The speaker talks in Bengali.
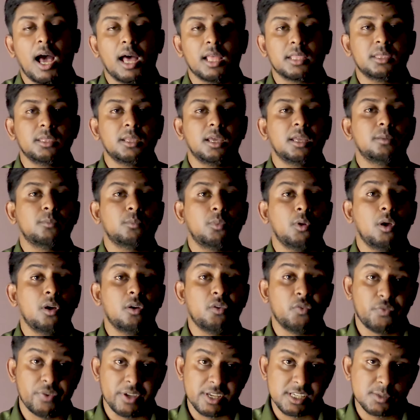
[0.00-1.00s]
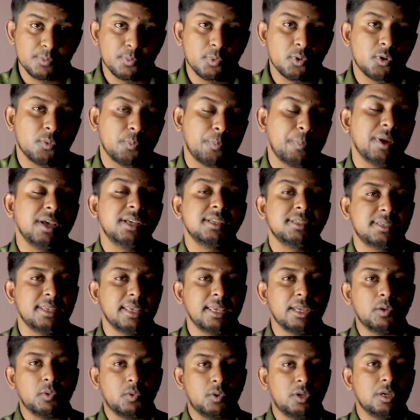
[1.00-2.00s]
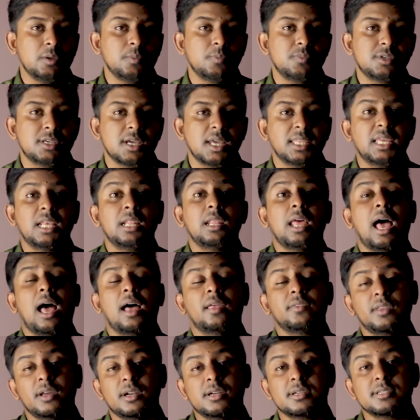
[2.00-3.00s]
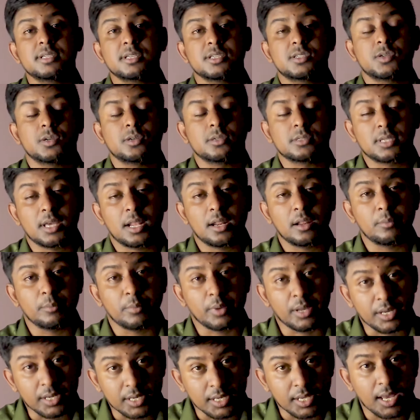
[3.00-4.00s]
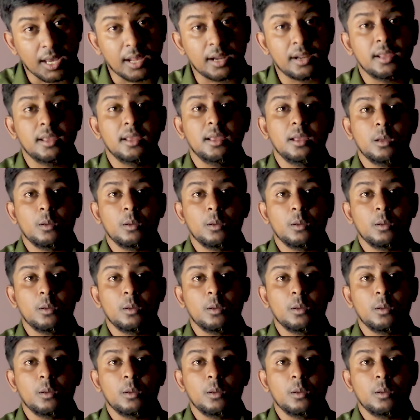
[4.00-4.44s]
আদনান ব্লগ ফেসবুক পেজ ইউটিউব চ্যানেল আদার যে সোশ্যাল মিডিয়ার